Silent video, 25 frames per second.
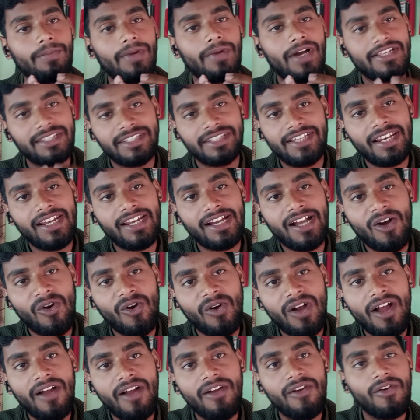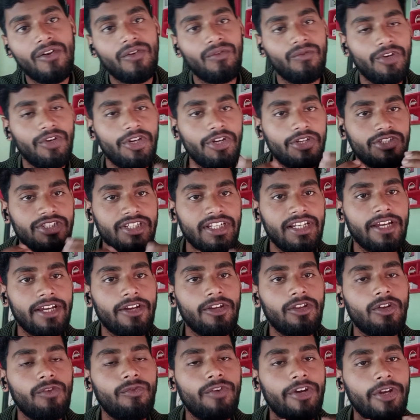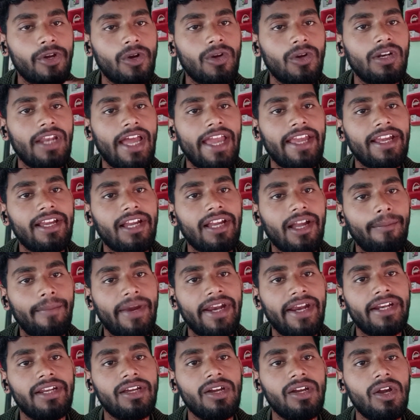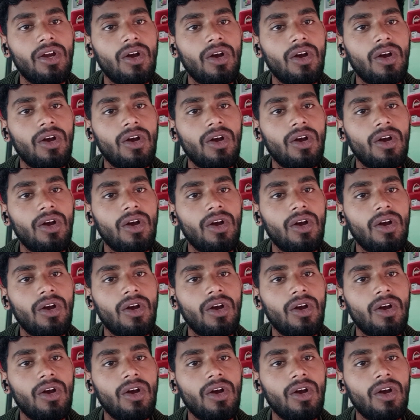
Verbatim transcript: अच्छा लगा होगा वीडियो अच्छी लगी तो वीडियो को लाइक कमेंट